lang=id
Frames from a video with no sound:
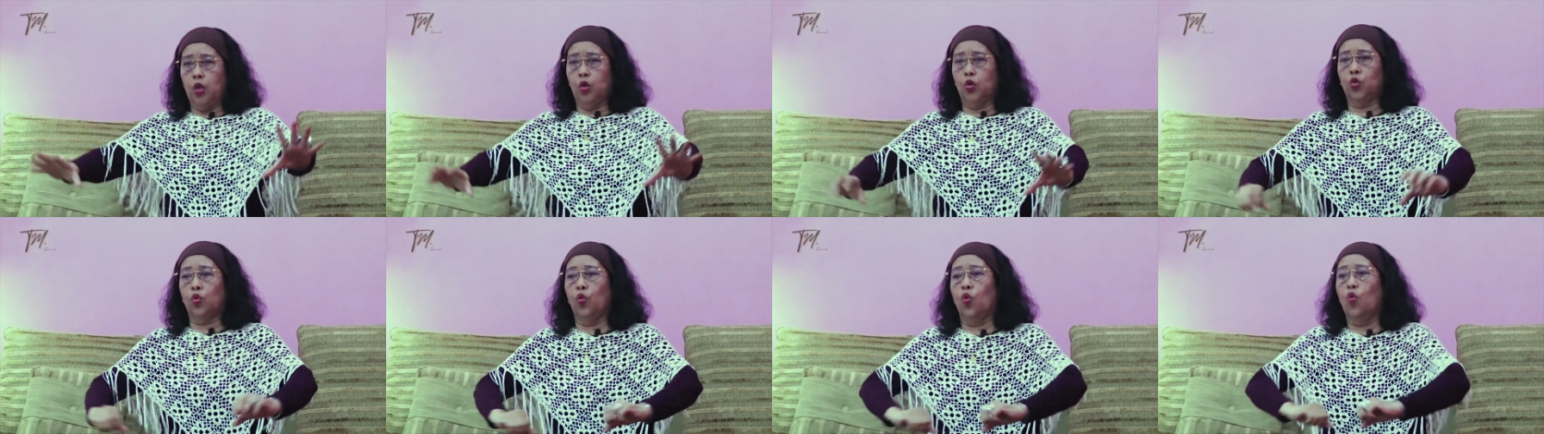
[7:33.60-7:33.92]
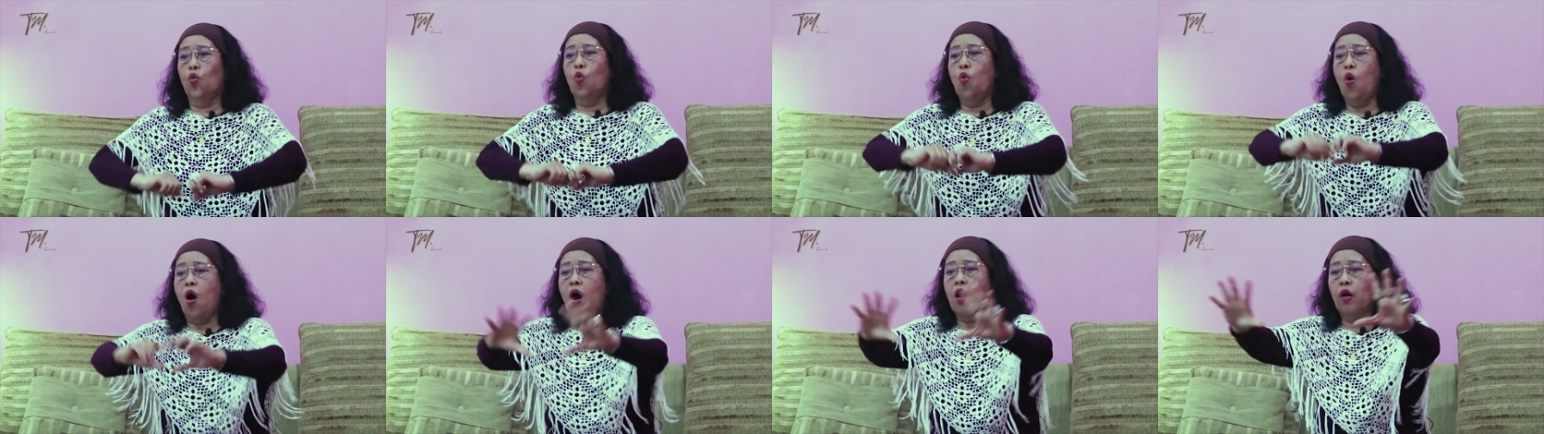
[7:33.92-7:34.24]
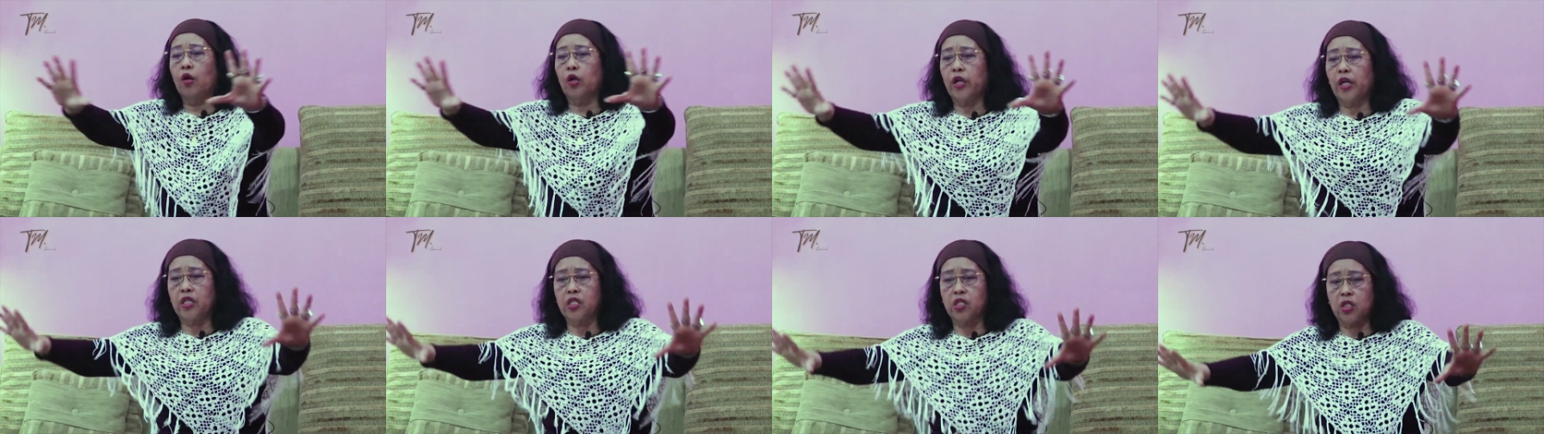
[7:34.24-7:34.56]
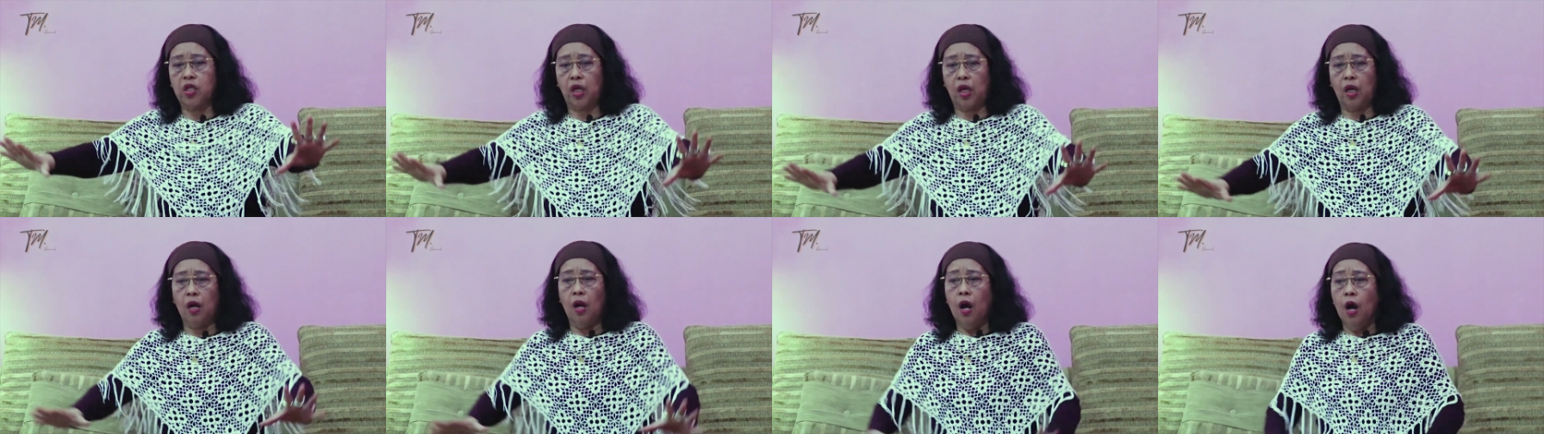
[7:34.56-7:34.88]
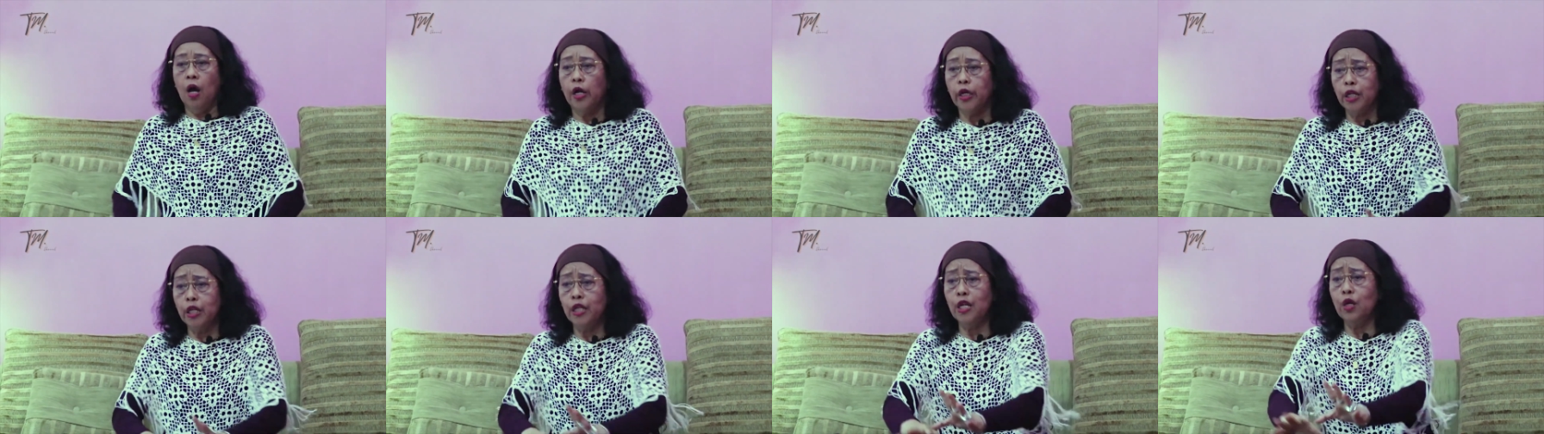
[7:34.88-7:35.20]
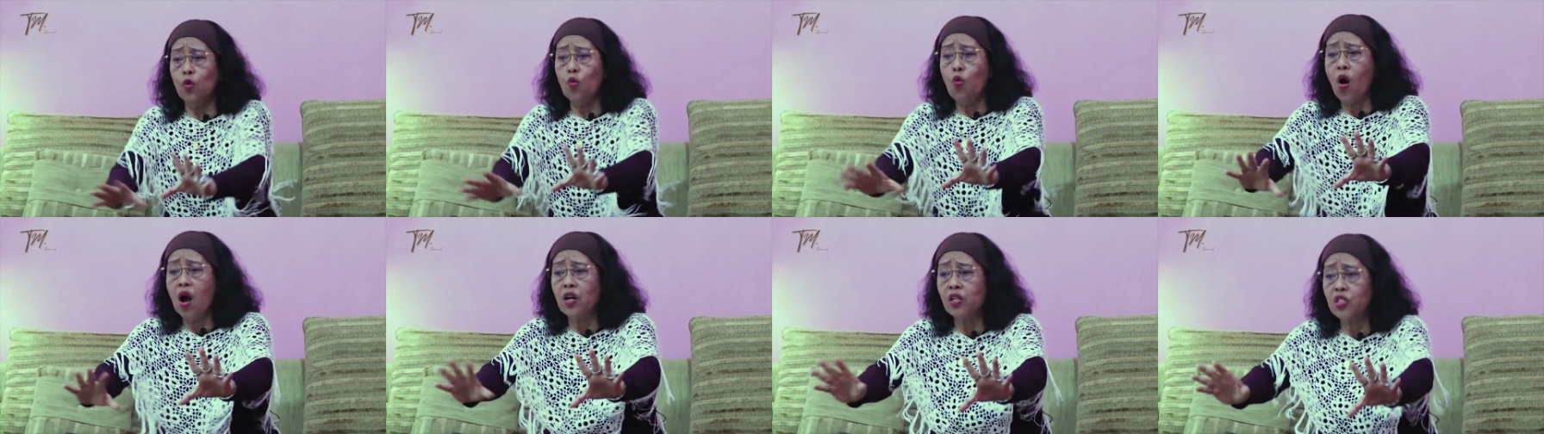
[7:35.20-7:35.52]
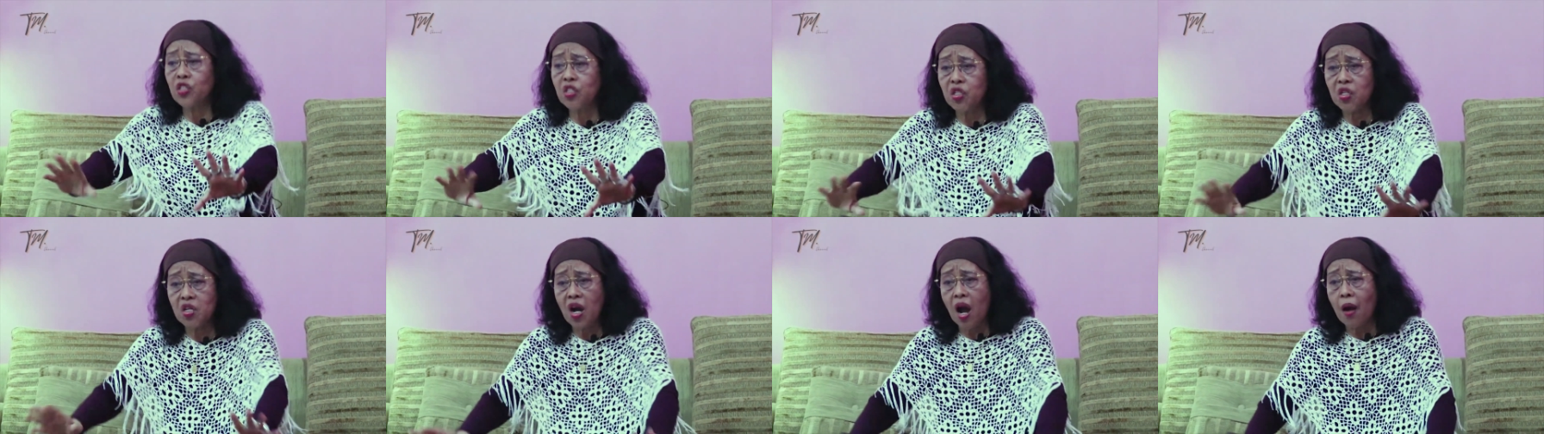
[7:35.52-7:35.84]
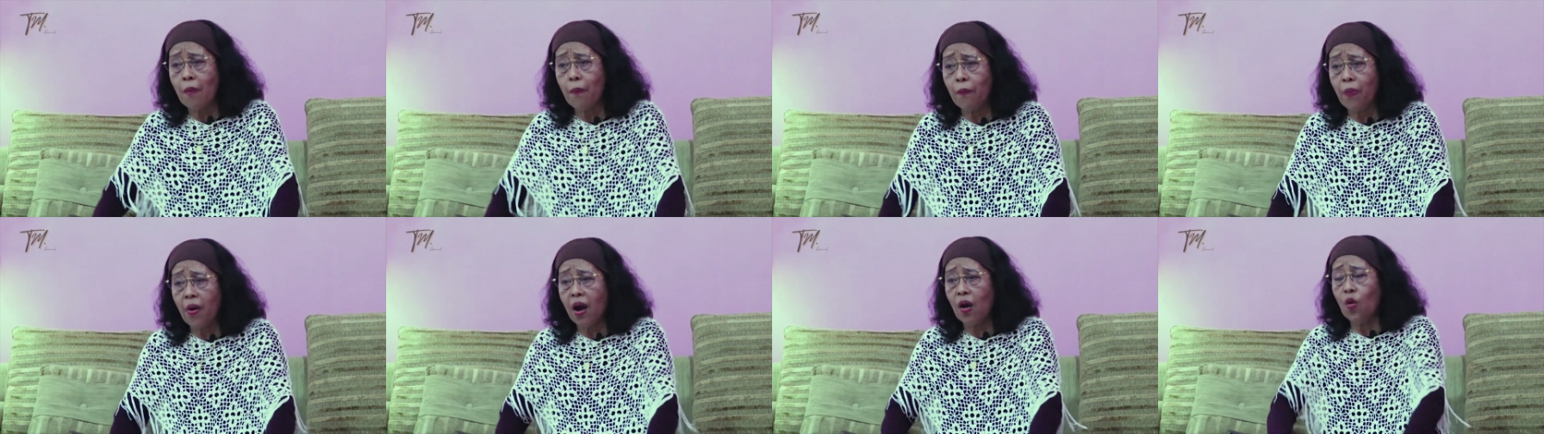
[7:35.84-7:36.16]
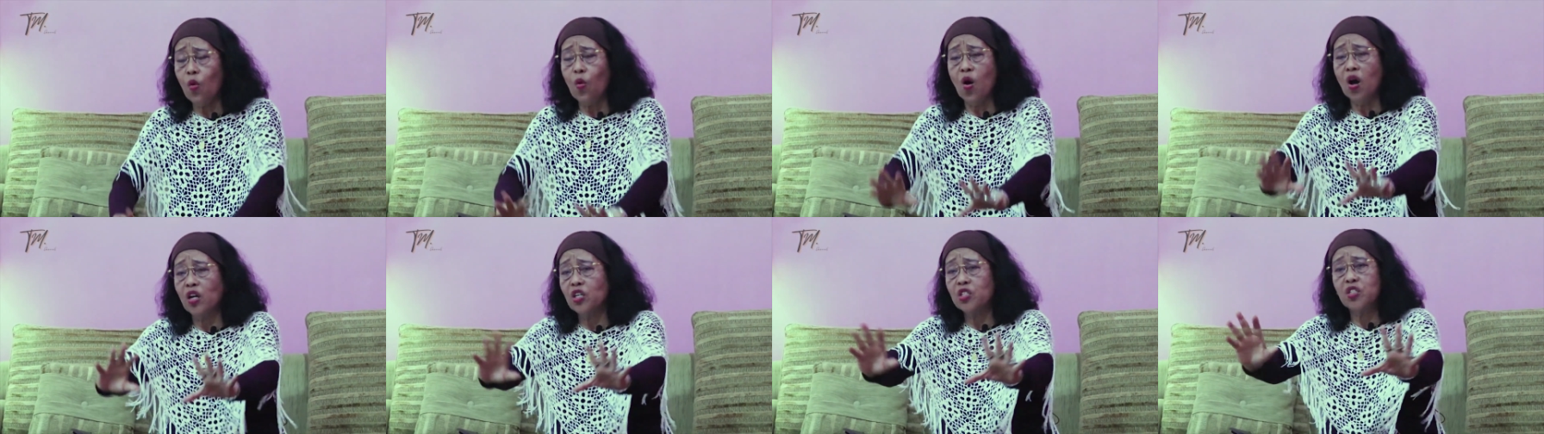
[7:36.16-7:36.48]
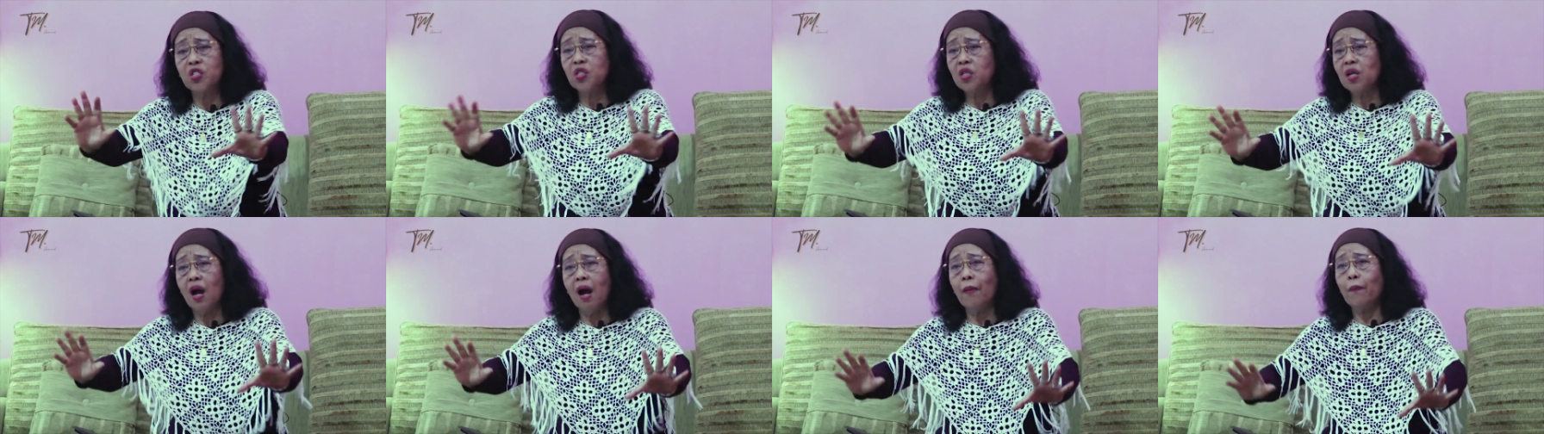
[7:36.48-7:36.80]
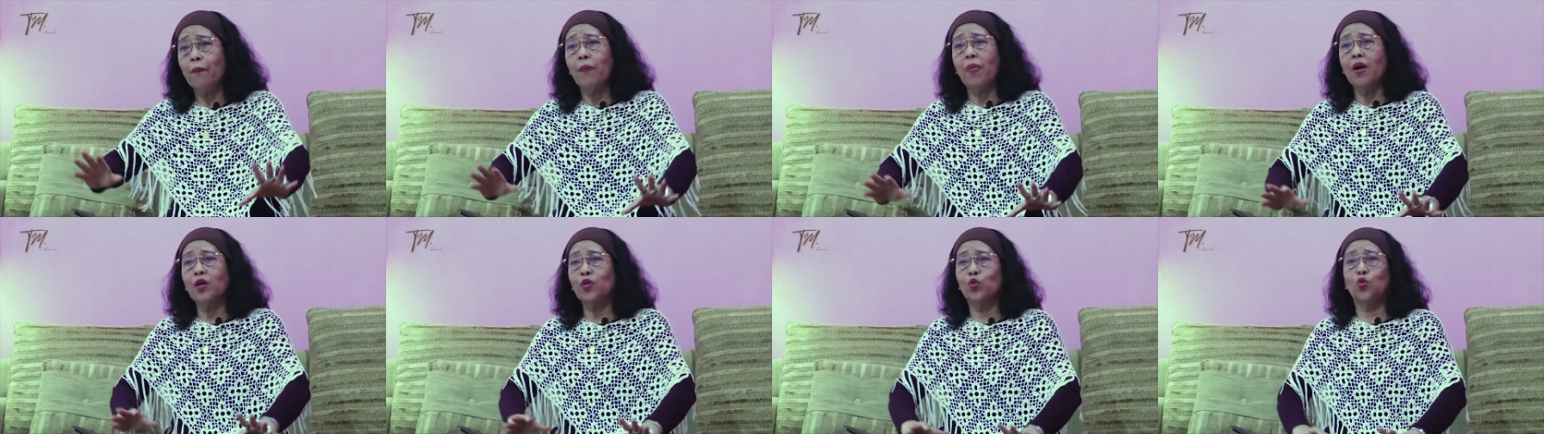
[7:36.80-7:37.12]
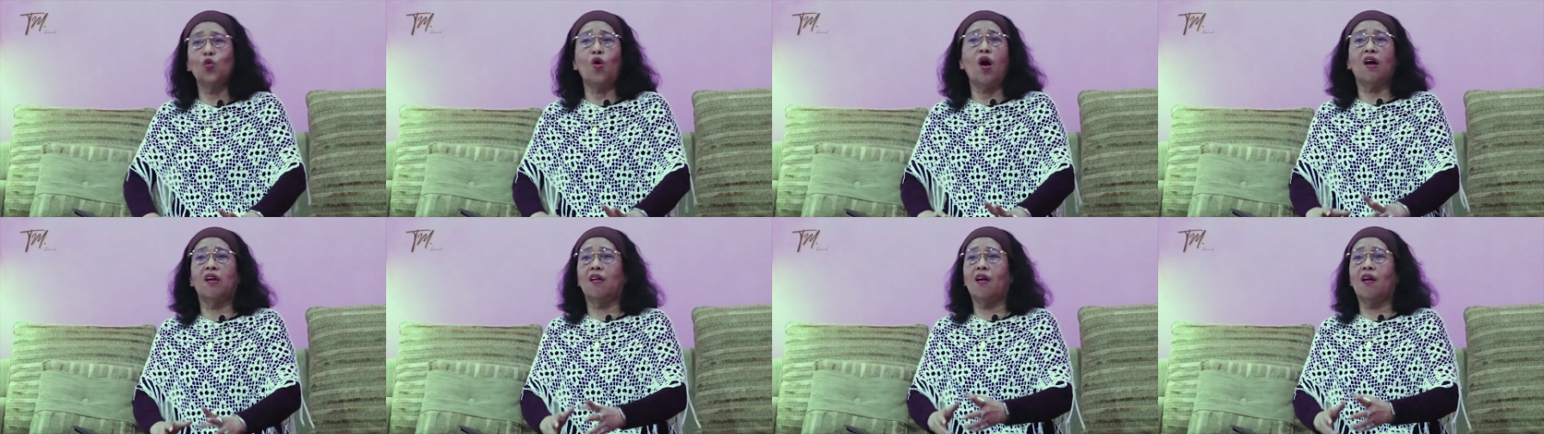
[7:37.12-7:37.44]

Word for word: itu uang receh ini uang siapa uang siapa itu